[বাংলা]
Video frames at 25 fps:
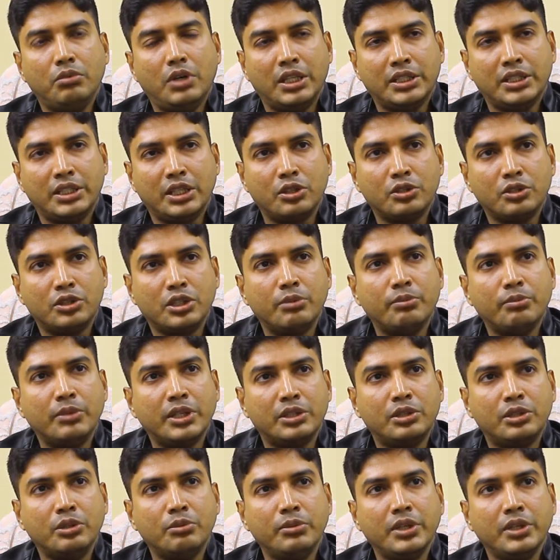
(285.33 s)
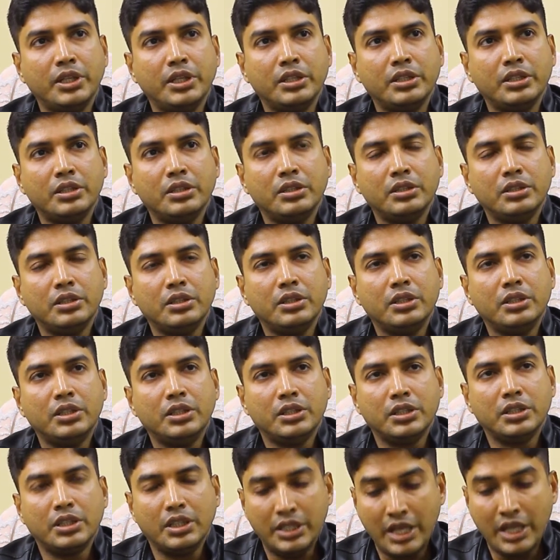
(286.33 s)
আদালতের মাধ্যমে
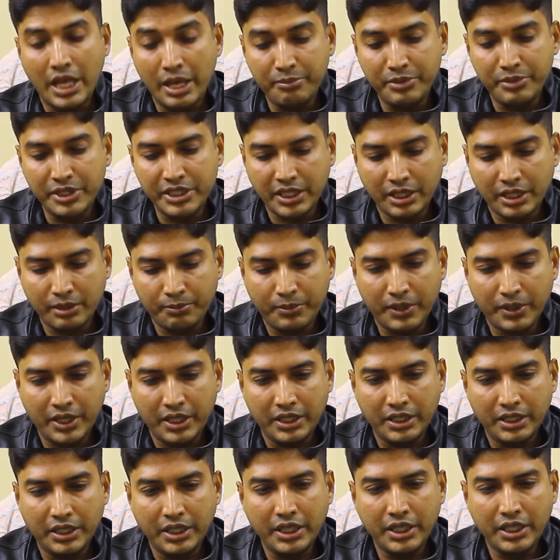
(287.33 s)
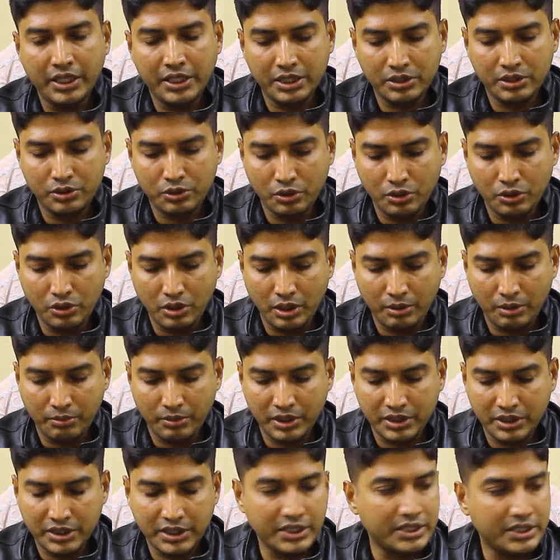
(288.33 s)
ন্যায় বিচার পায় এটার জন্য
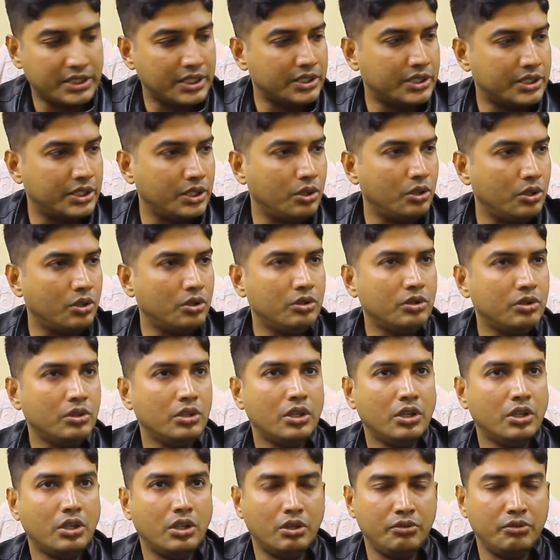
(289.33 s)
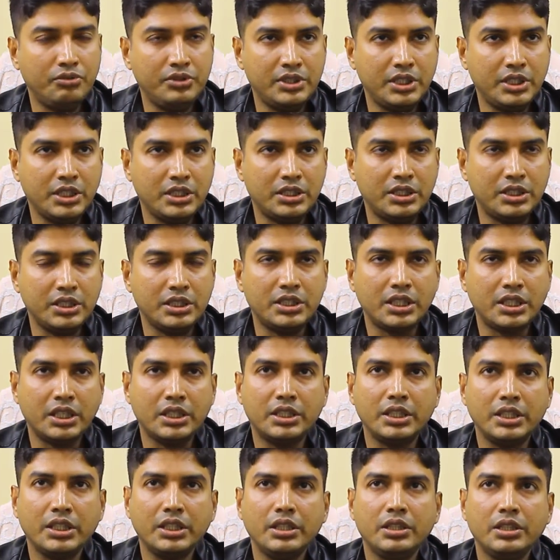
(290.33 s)
আমার চেষ্টা ছিল অফিসারদের
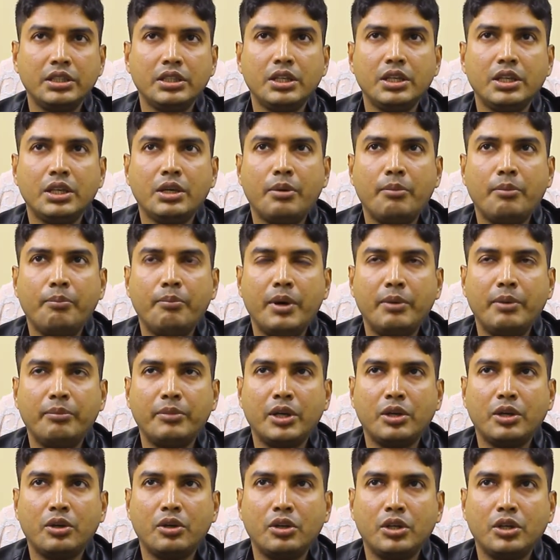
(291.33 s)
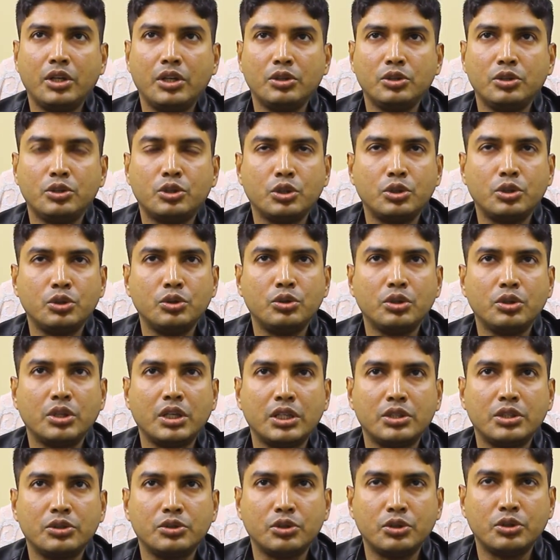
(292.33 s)
সাথে মামলার অন্যান্য তদন্ত
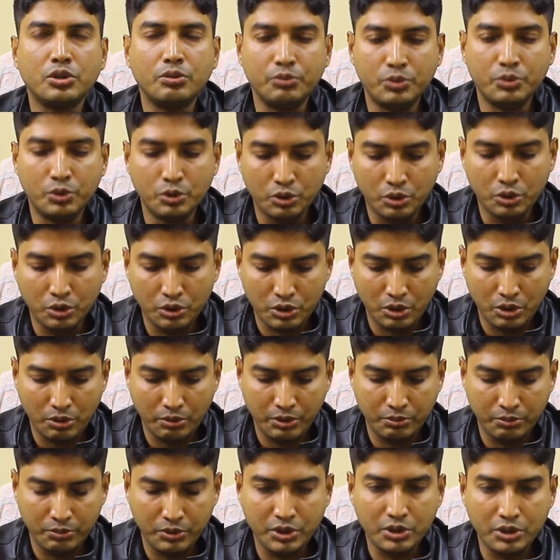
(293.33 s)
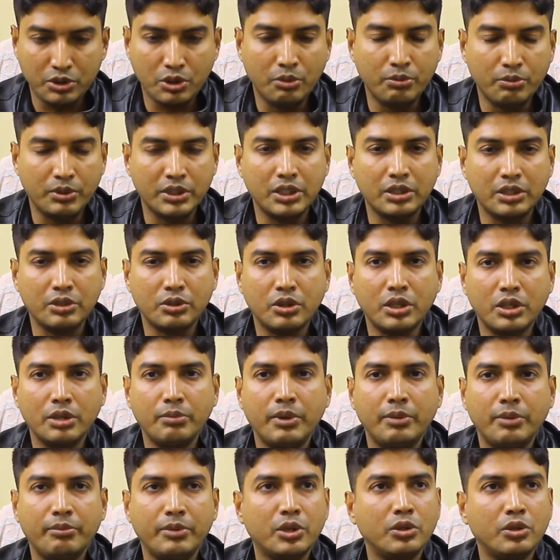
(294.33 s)
কার্যক্রম দ্রুত সময়ের মধ্যে সমাধান করে
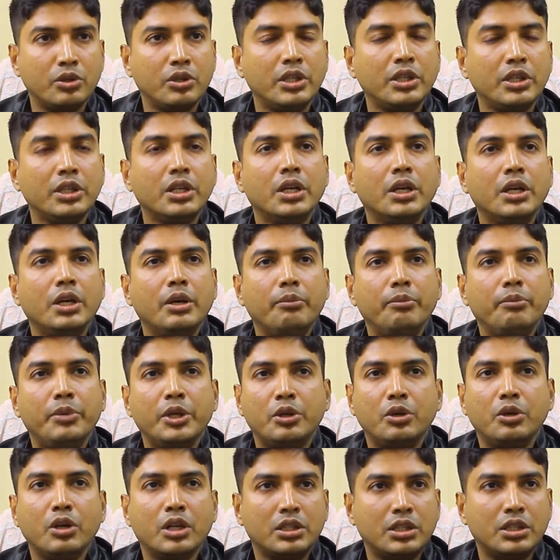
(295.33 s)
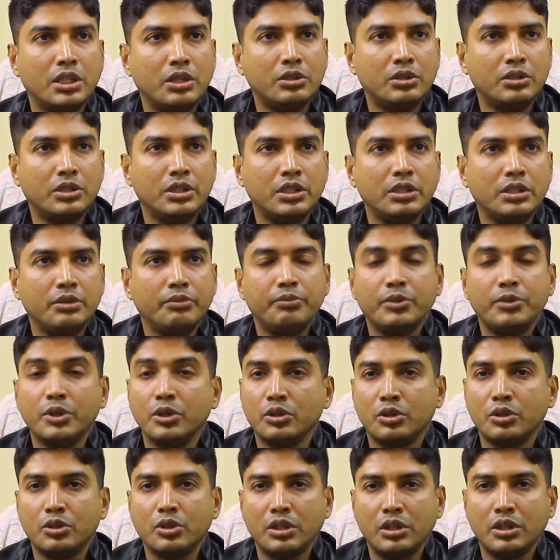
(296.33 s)
মামলাগুলি বিজ্ঞ আদালতে
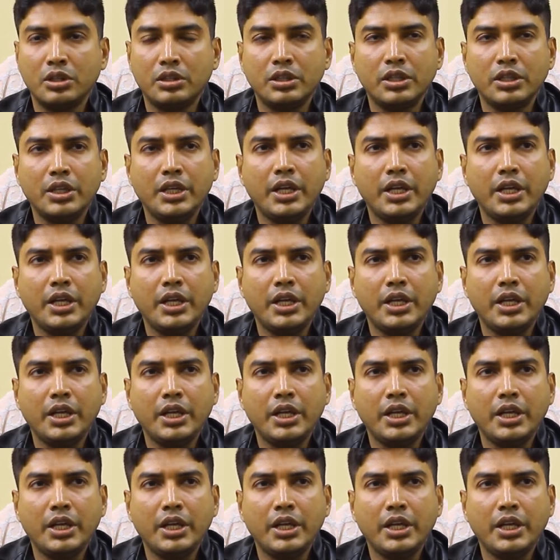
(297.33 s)
প্রেরণ করার